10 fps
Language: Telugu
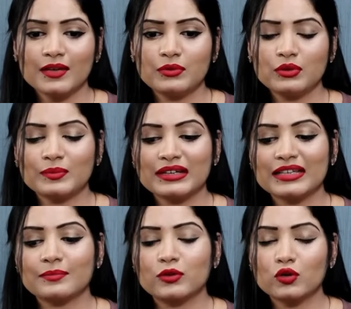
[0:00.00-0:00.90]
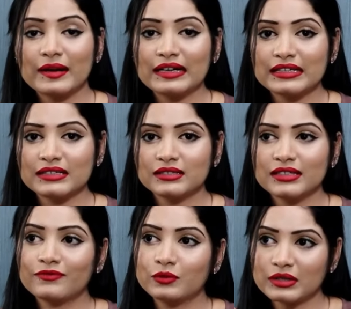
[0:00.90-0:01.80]
ఇప్పుడు మనకి
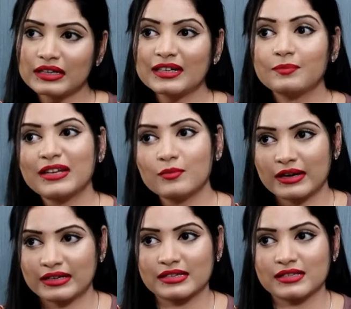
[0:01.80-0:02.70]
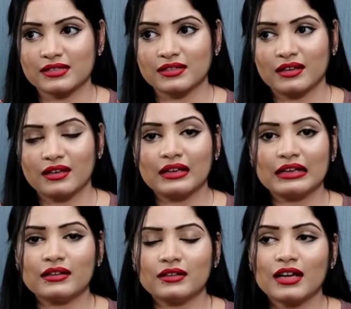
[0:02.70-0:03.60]
ప్రోబయోటిక్కి ఫుడ్ అంటే ప్రీబయోటిక్స్
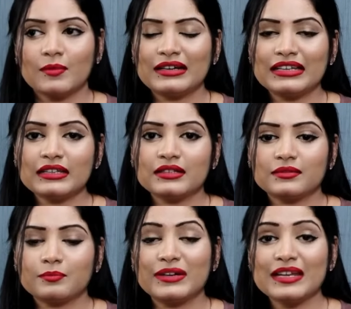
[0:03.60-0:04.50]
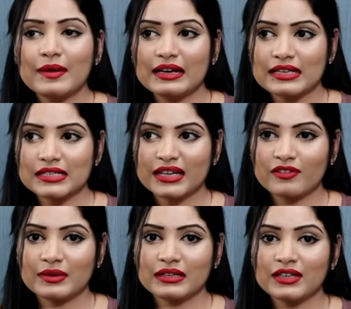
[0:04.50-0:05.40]
కాబట్టి ప్రీబయోటిక్స్
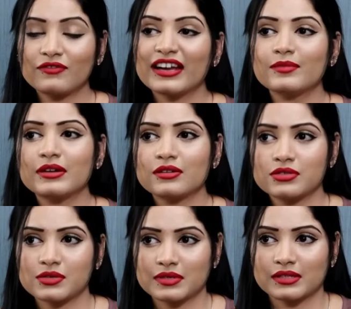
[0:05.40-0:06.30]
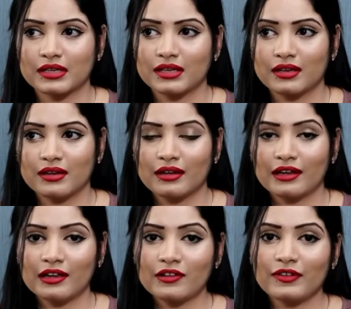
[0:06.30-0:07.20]
అనేవి మనకి ఫైబర్ నుంచి వస్తాయి
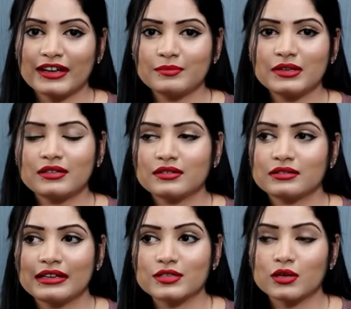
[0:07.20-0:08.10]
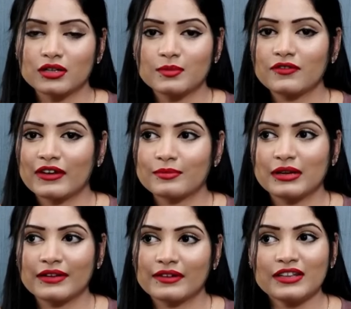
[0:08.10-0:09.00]
ఫైబర్ లైక్ సాల్యుబుల్
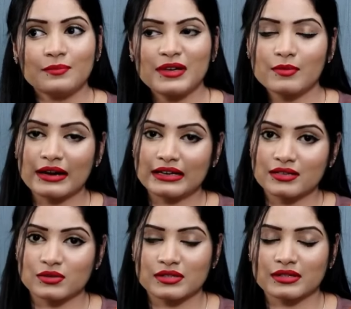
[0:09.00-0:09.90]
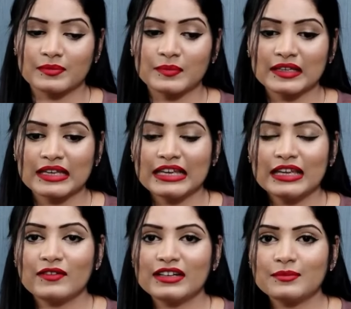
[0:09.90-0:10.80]
ఫైబర్ ఇవన్నీ ప్రీబయోటిక్స్ వస్తాయి
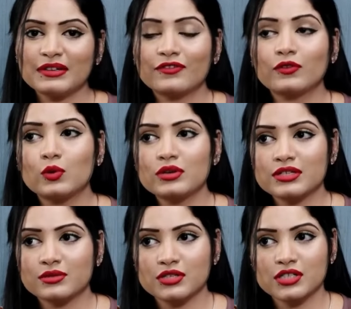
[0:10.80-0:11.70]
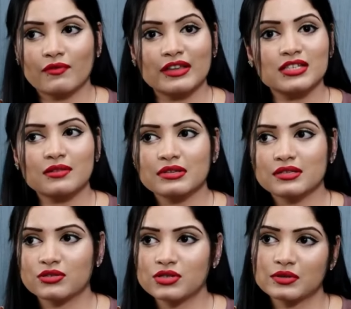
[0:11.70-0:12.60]
ఇవన్నీ మనకి ఫ్రూట్స్ నుంచి
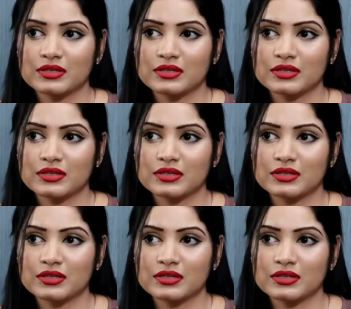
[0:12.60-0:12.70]
వెజిటేబుల్స్ నుంచి